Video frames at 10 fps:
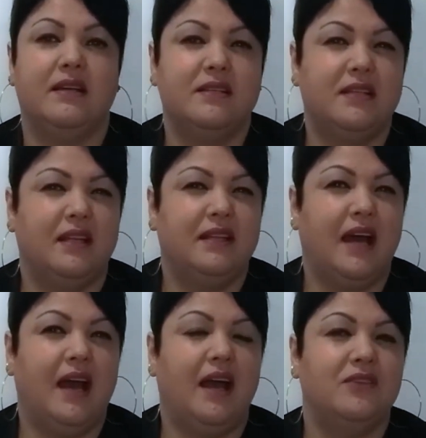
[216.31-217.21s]

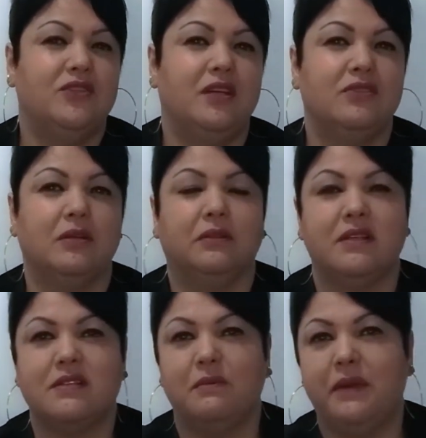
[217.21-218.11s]
ansiedade,
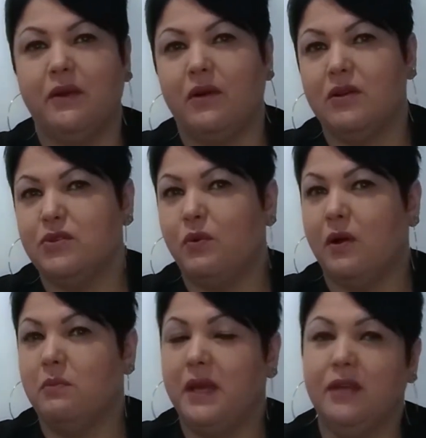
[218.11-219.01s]
ejaculação precoce, o
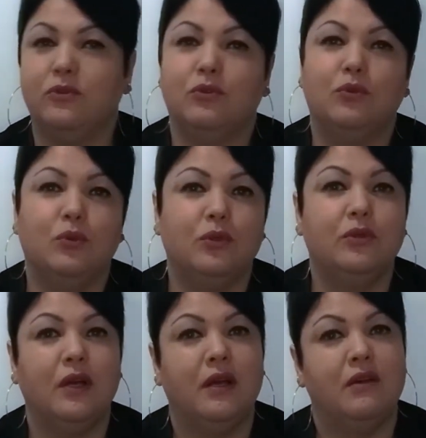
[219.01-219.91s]
aumento,
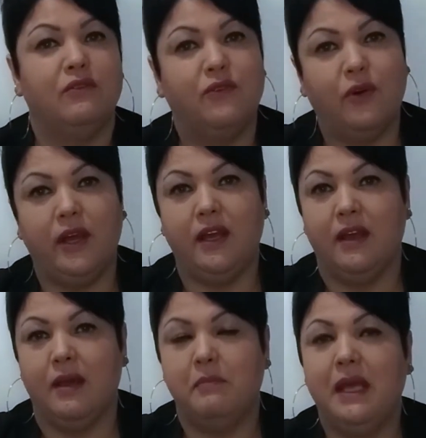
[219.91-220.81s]
tudo foi
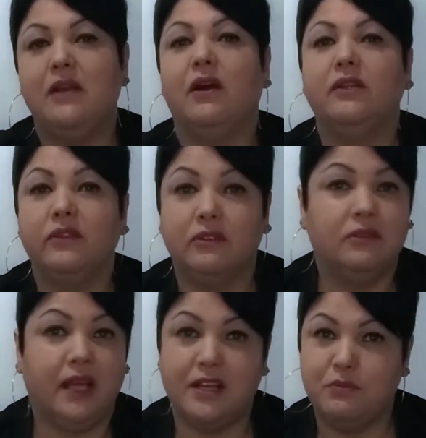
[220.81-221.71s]
melhor do,
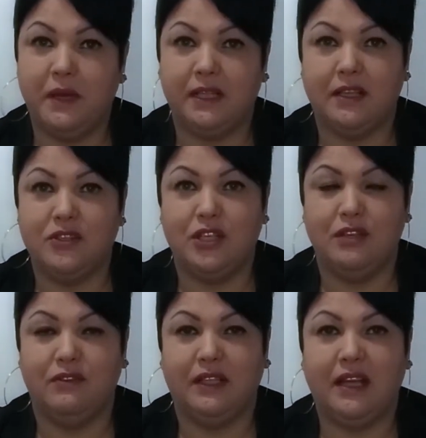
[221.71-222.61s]
do que a
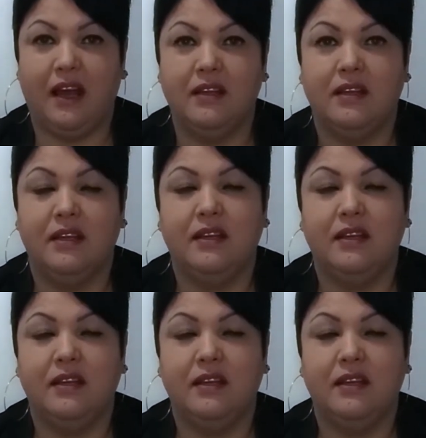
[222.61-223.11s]
expectativa, tá?